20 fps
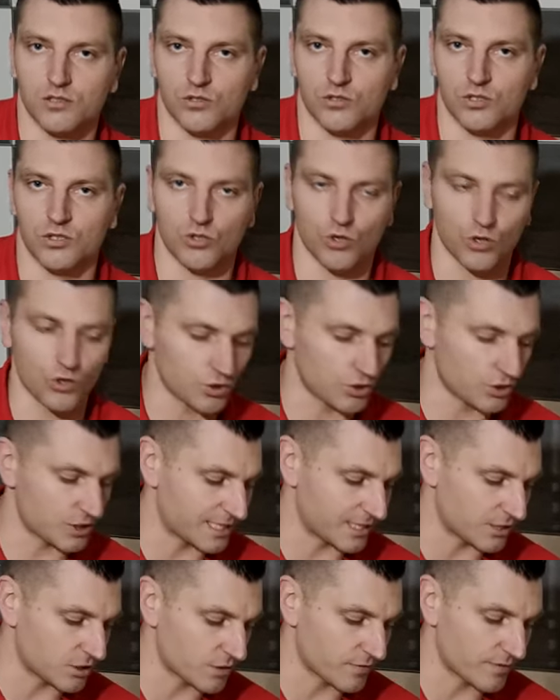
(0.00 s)
do
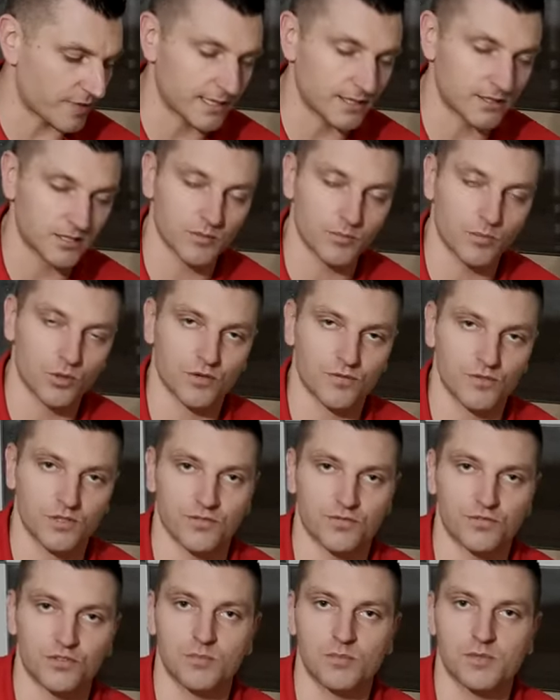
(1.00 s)
stosowania tej
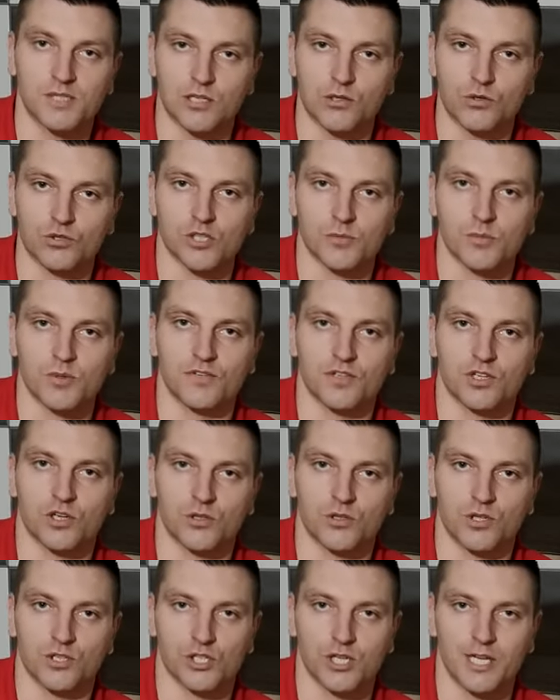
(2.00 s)
borowiny. W tym celu trzeba
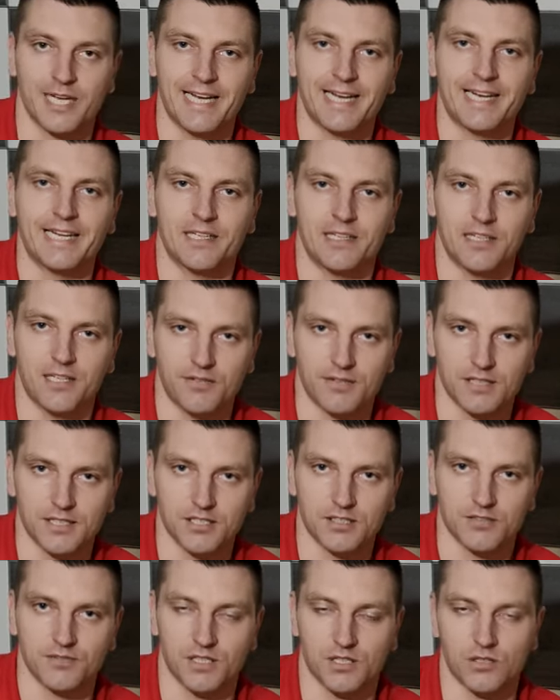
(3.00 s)
wykonać
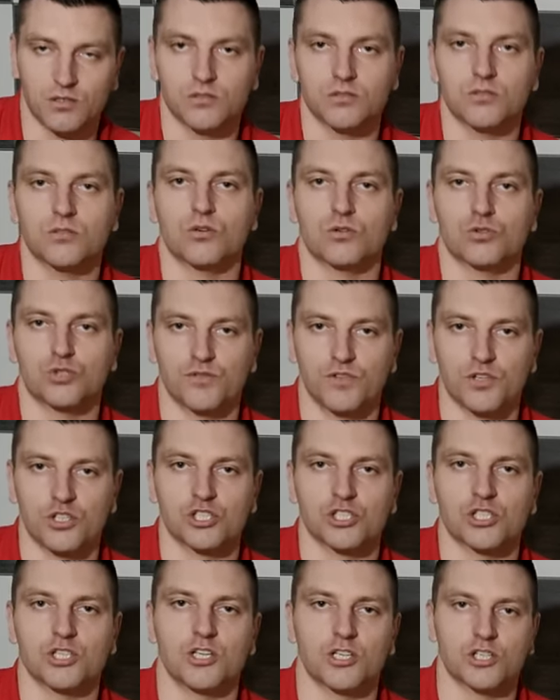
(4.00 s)
lewatywę.
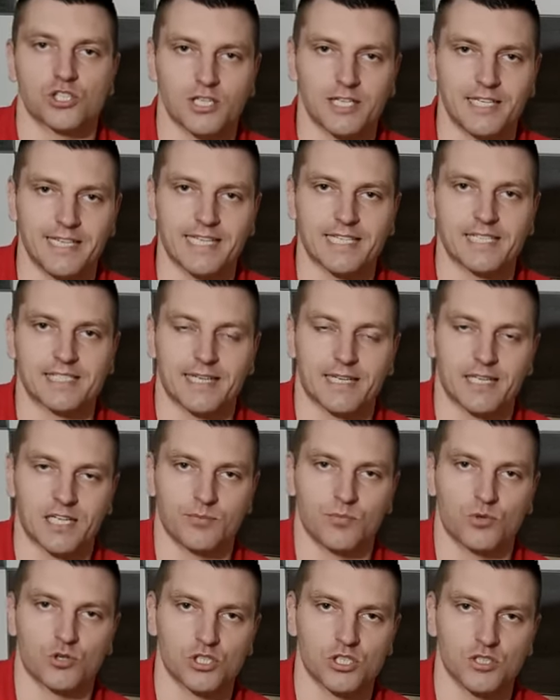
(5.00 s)
Oczywiście, jeżeli jest
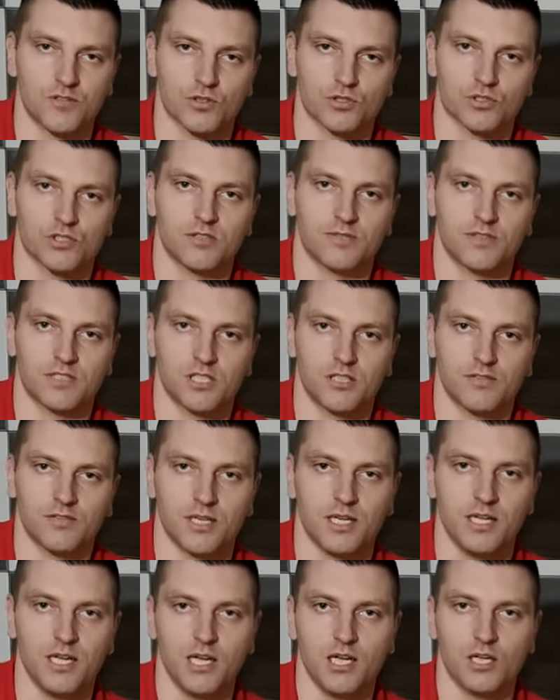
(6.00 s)
taka możliwość.
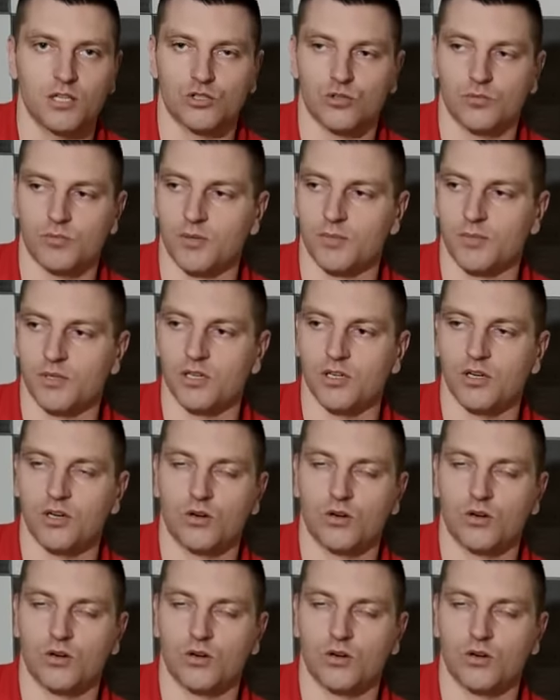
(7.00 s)
Lewatywę to mamy